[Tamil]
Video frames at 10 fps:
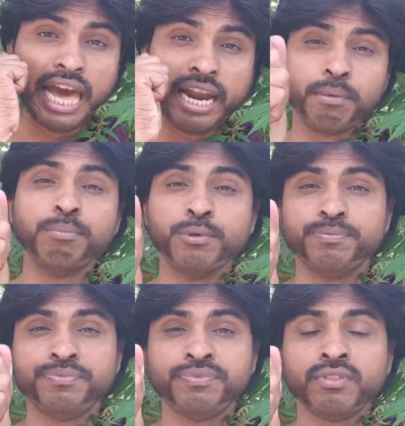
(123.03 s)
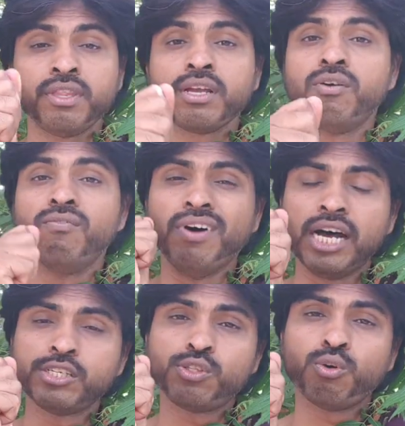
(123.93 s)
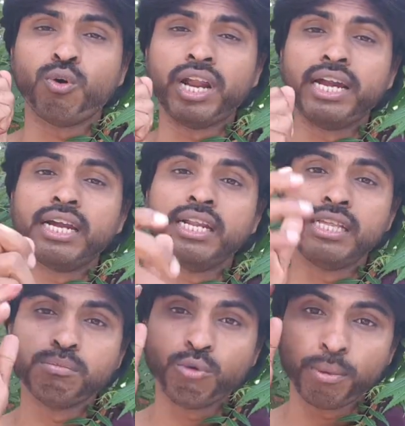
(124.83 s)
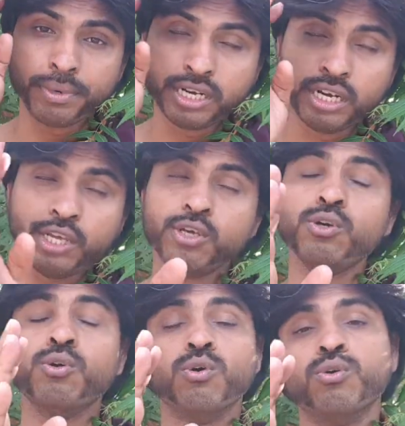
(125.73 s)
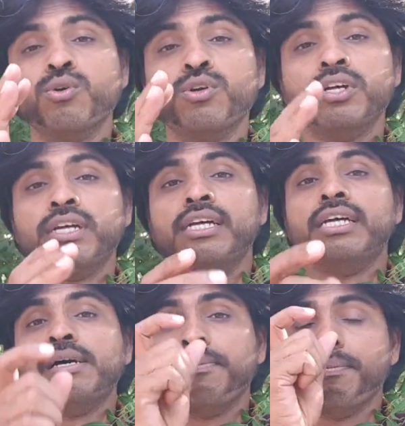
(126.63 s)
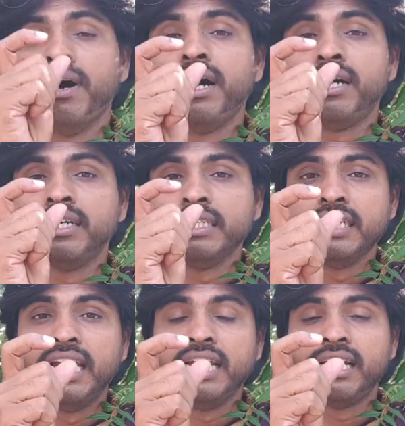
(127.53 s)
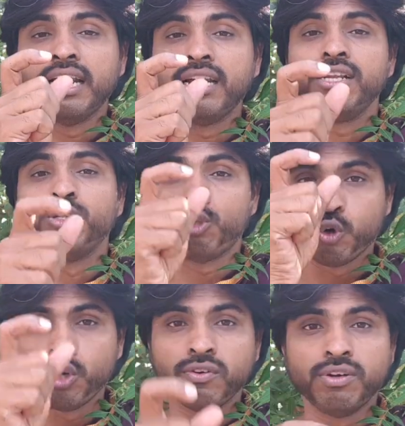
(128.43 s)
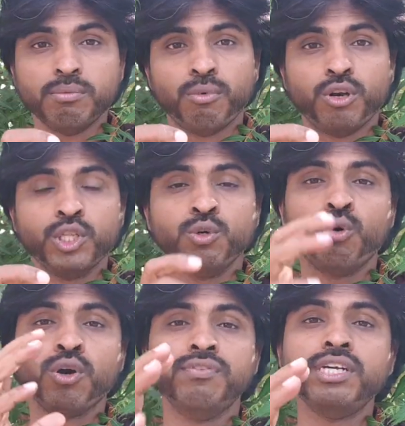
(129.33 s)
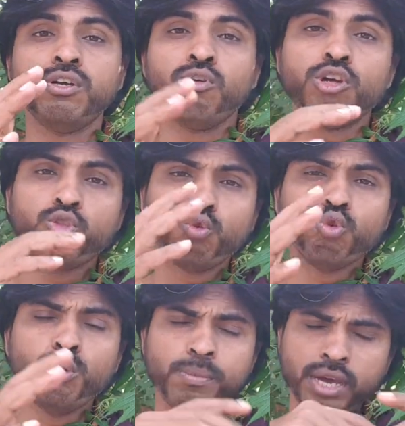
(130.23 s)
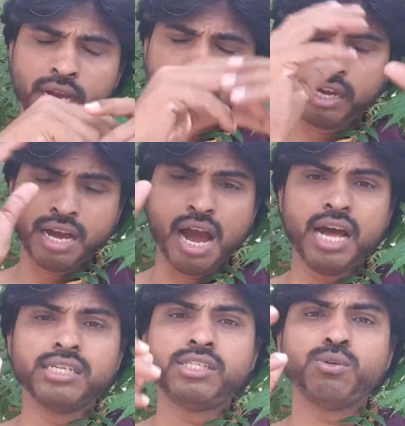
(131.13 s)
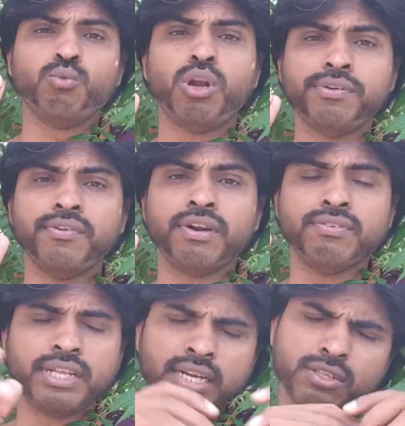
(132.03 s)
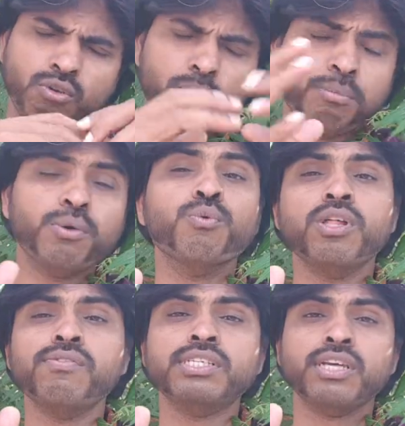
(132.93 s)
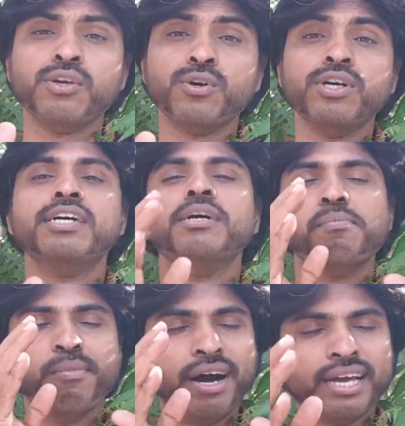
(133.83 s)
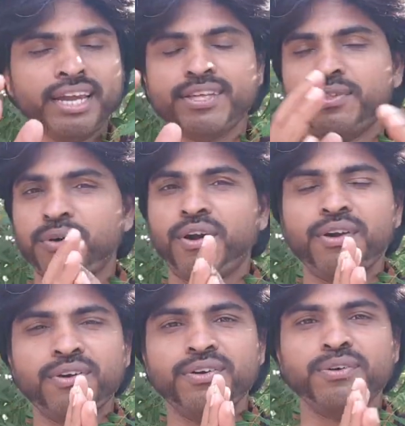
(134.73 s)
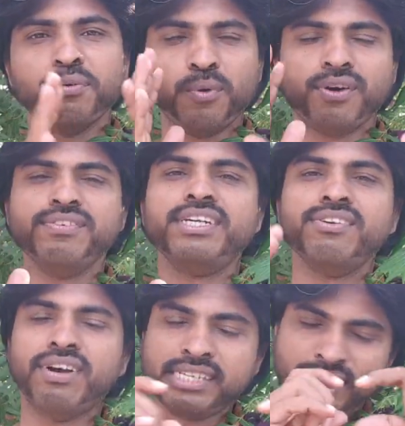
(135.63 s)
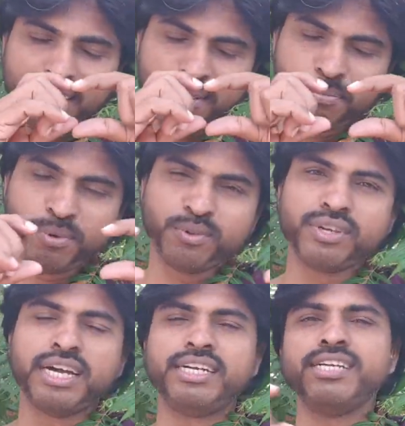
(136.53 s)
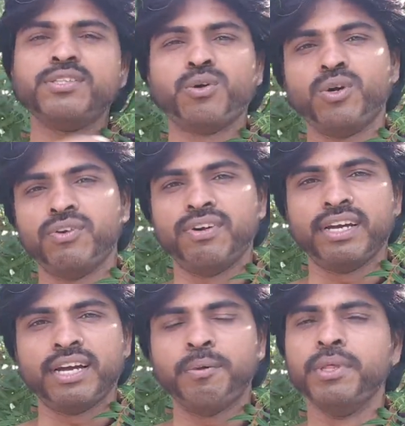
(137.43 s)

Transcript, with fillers: நிரம்பும் வாஸ்து கோளாறுகள் இதன் மூலமாக நீங்கும் மா இலைகள் தொங்க விடும் பொழுது உங்கள் வீட்டுக்குள்ளே தூய்மையான காற்று உழவி வருவதற்கு அது ரொம்ப உதவி செய்யும் மா இலை தோரணம் உங்கள் வீட்டு வாசலில் எப்போதும் கட்டி தொங்க விடுங்க